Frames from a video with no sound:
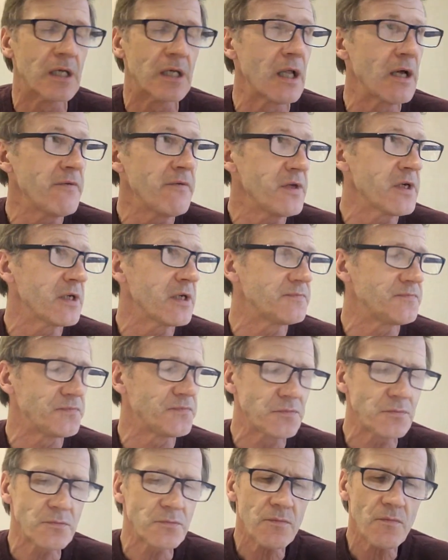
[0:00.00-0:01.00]
главное
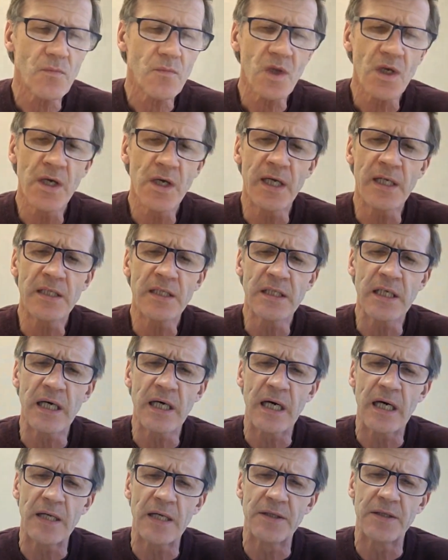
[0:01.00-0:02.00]

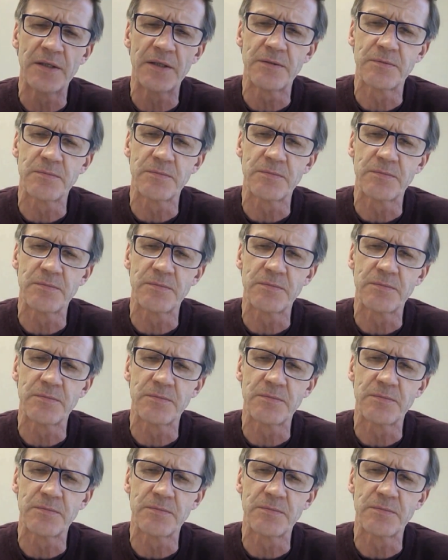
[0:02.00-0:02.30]
это,